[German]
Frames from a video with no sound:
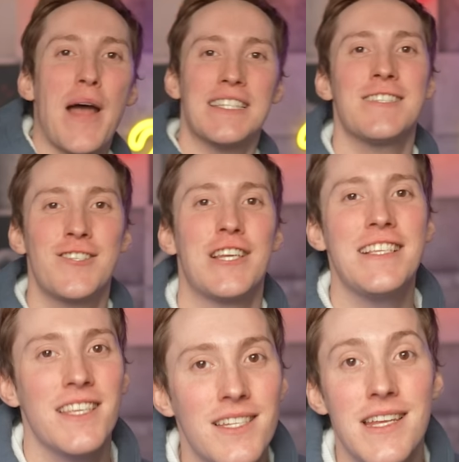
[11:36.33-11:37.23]
Passen
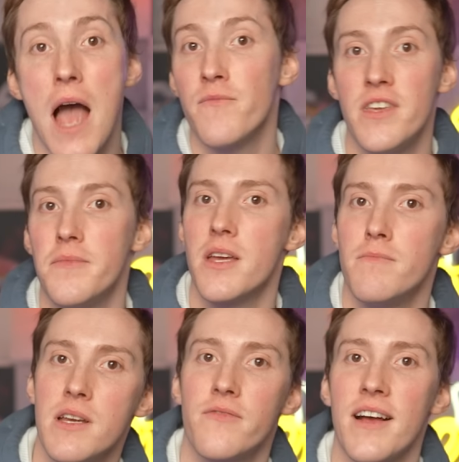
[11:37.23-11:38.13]
ich die Amphibien
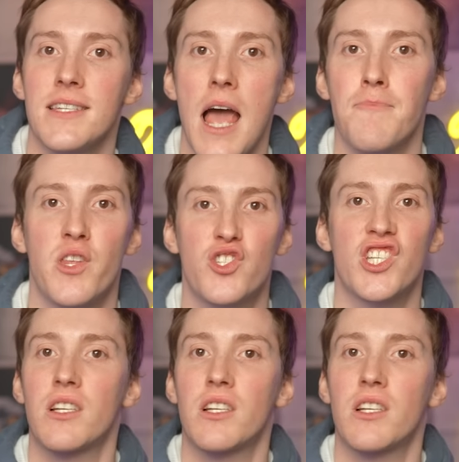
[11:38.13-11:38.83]
mit was ab, das